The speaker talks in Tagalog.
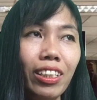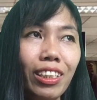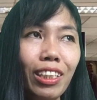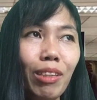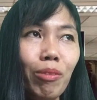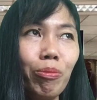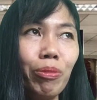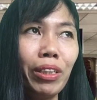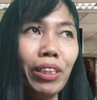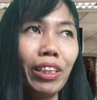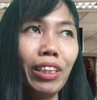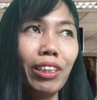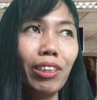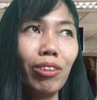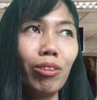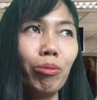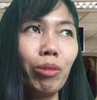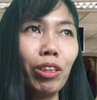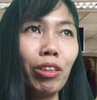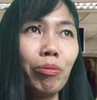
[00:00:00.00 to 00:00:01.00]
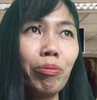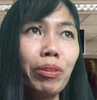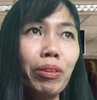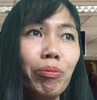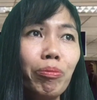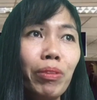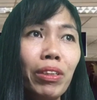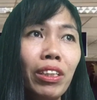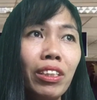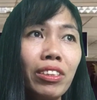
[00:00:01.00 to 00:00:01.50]
hindi pala, no? Meron
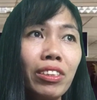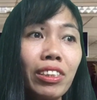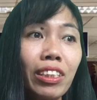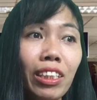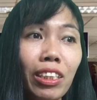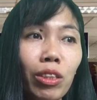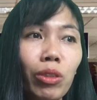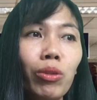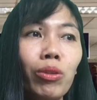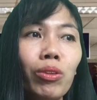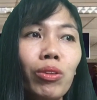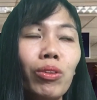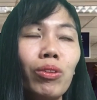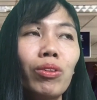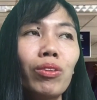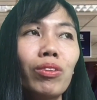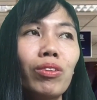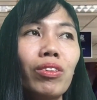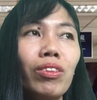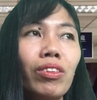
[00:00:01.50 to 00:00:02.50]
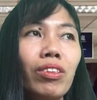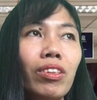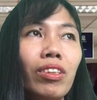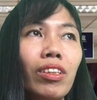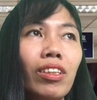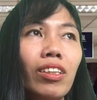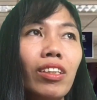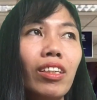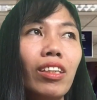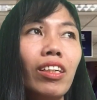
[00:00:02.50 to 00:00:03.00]
pa lang tanong kung
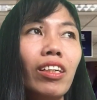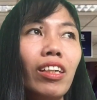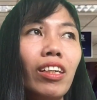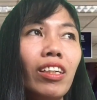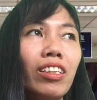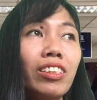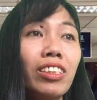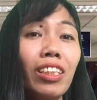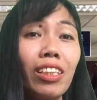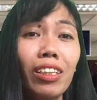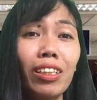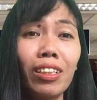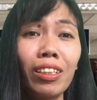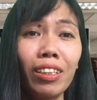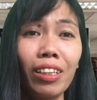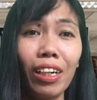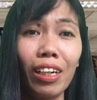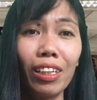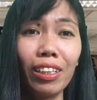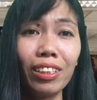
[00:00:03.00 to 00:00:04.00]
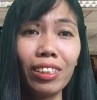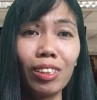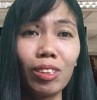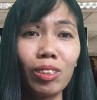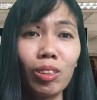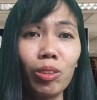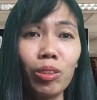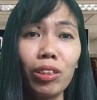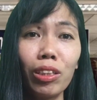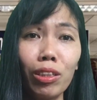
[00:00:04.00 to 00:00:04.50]
uh, saan ka nang galing,
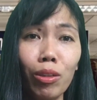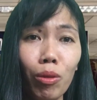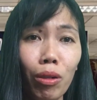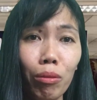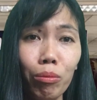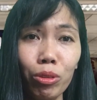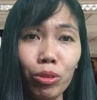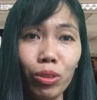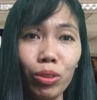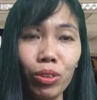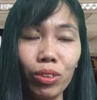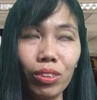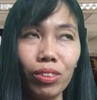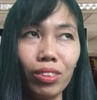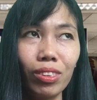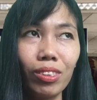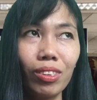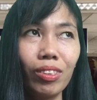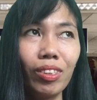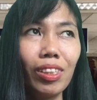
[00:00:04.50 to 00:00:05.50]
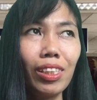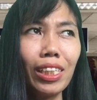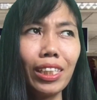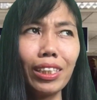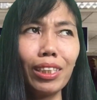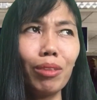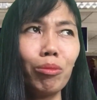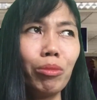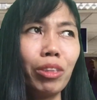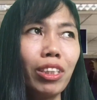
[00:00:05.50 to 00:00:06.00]
tapos anong ginawa mo doon. So, yun
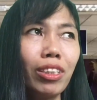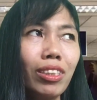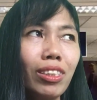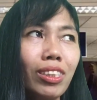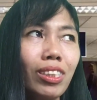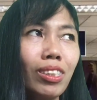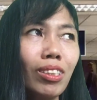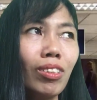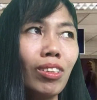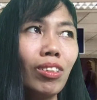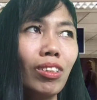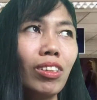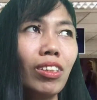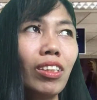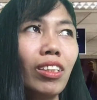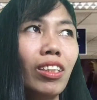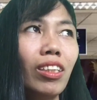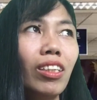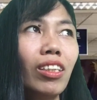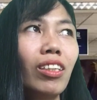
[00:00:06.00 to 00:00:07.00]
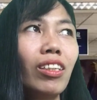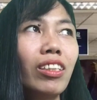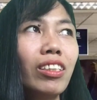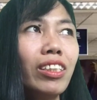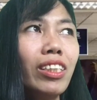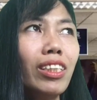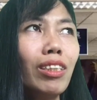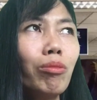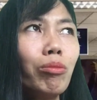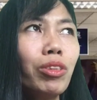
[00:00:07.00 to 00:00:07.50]
lang naman. So,
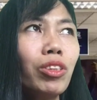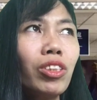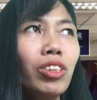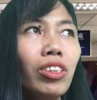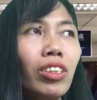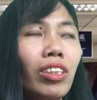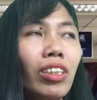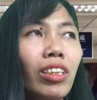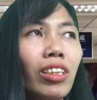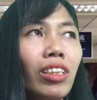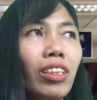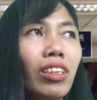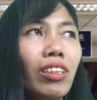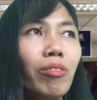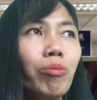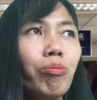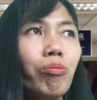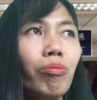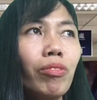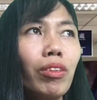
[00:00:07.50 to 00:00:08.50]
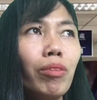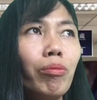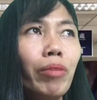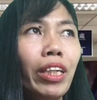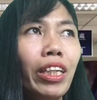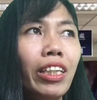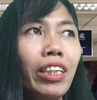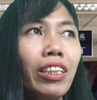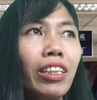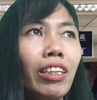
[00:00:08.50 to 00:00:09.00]
hindi naman siya
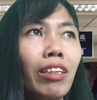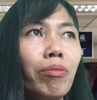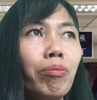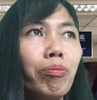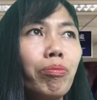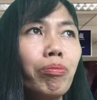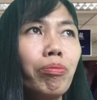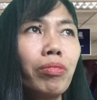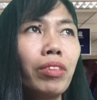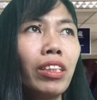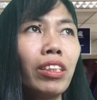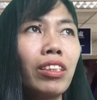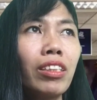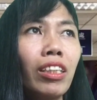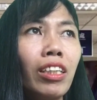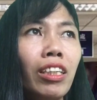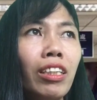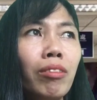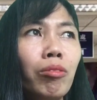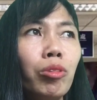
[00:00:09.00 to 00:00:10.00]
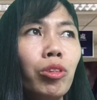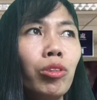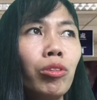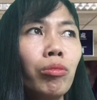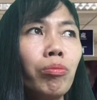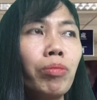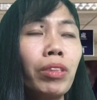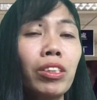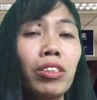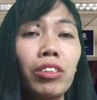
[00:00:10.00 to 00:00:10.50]
mahirap that time
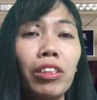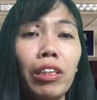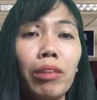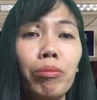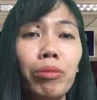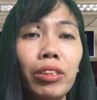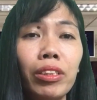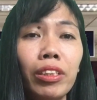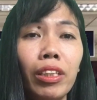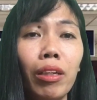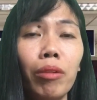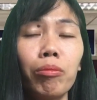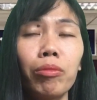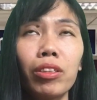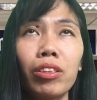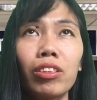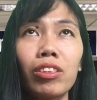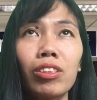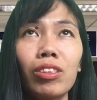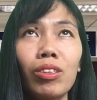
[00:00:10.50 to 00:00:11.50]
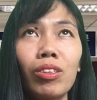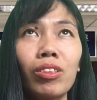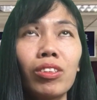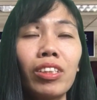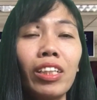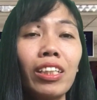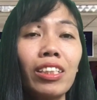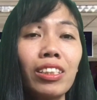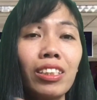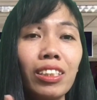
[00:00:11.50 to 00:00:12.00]
yung pag-travel namin. So,
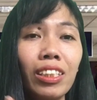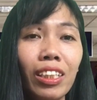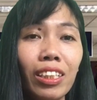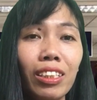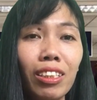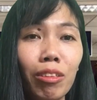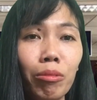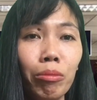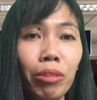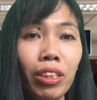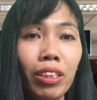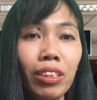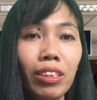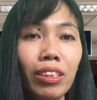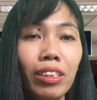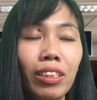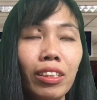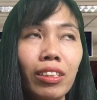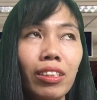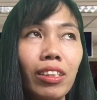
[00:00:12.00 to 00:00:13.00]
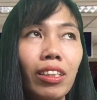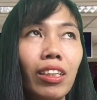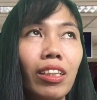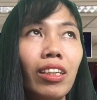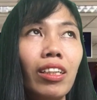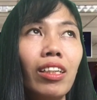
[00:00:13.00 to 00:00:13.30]
thanks God naman at